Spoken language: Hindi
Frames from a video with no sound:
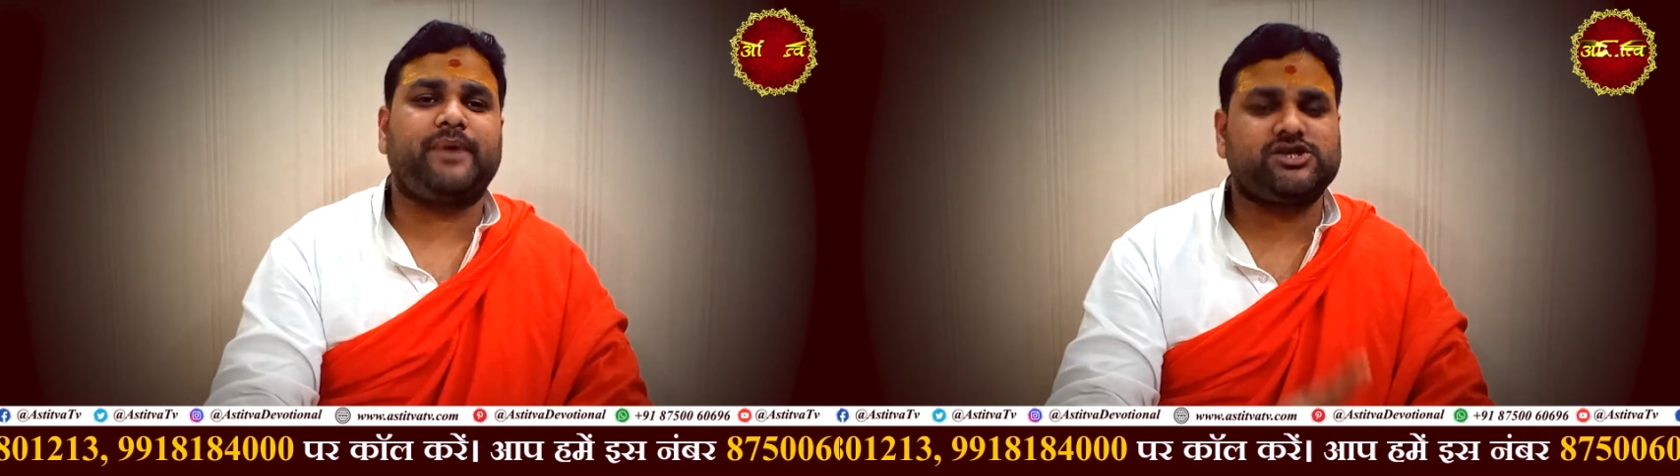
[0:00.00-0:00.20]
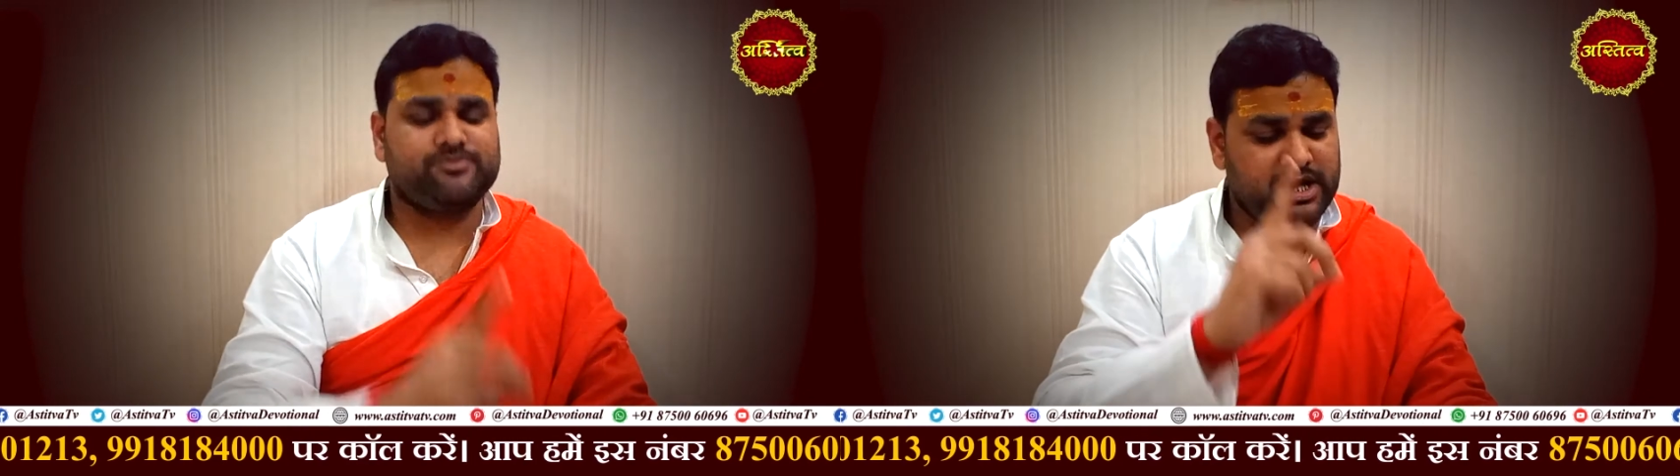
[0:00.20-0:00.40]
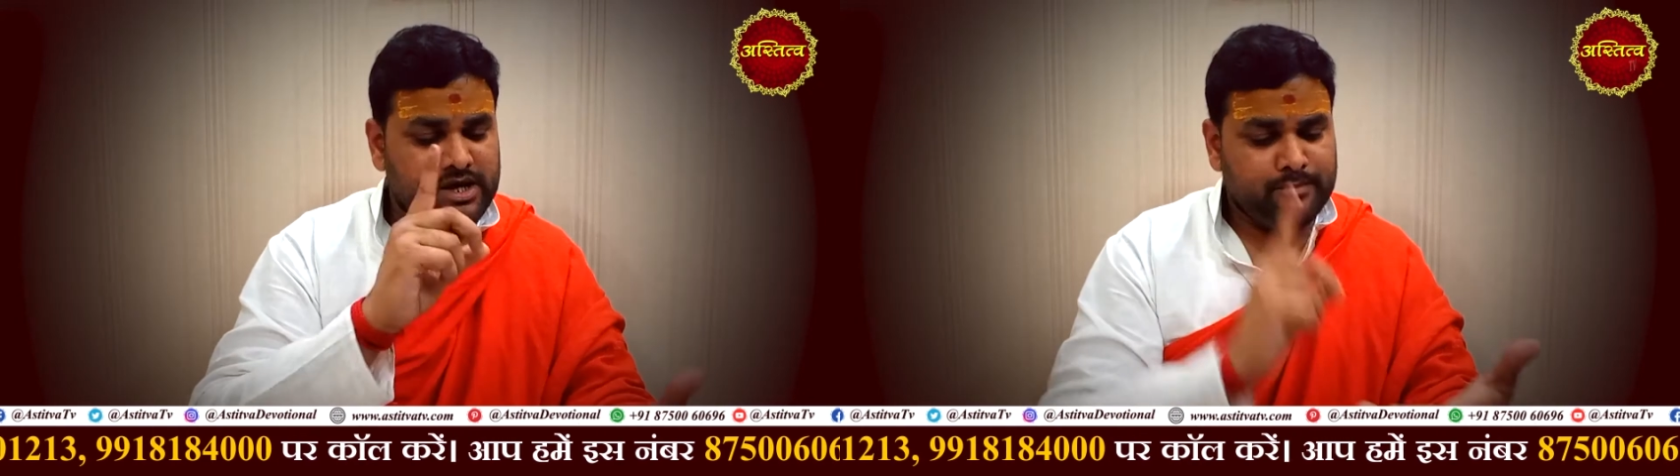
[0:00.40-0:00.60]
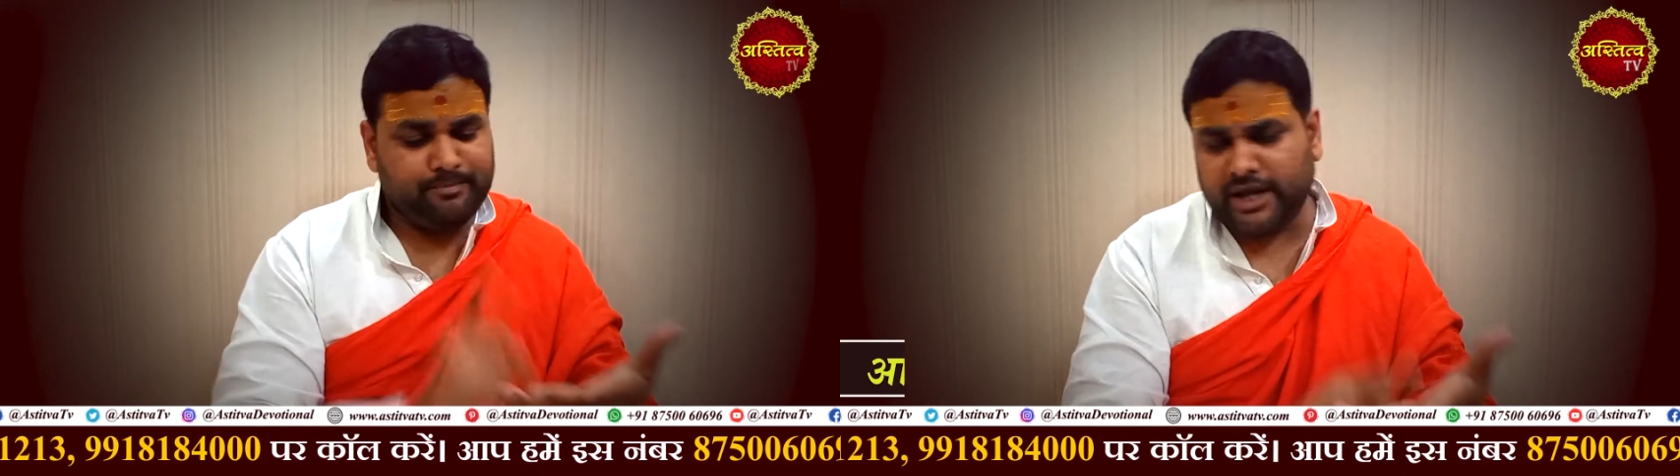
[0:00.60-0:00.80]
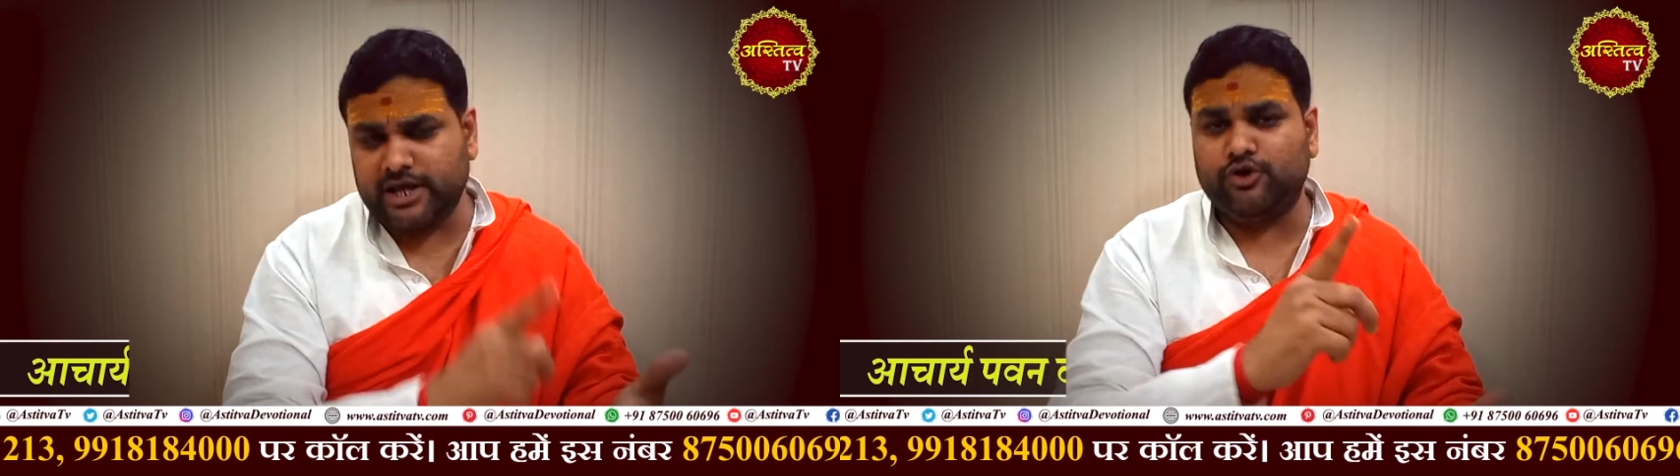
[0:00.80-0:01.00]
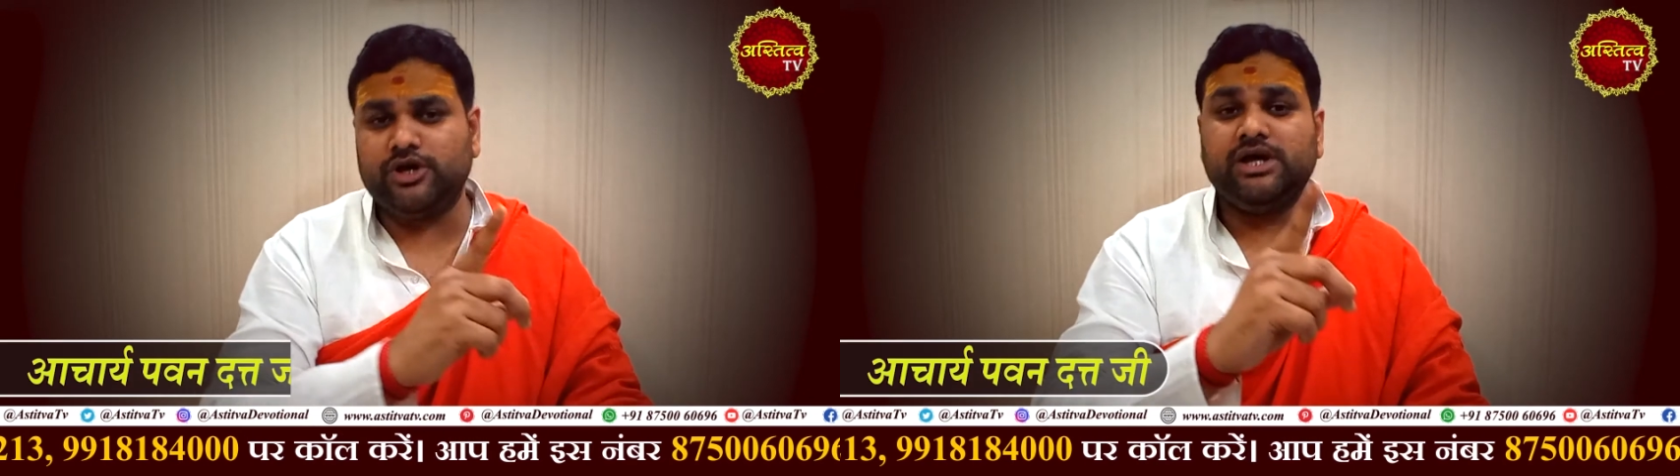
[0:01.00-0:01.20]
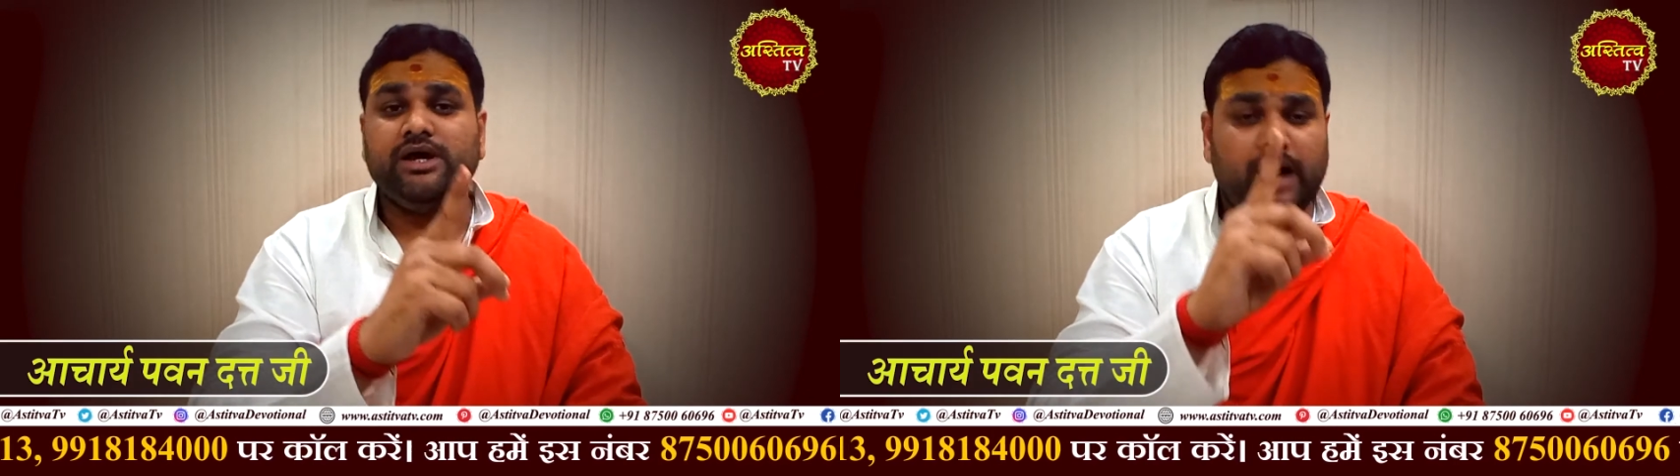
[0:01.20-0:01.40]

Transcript: पास में पढ़ी हुई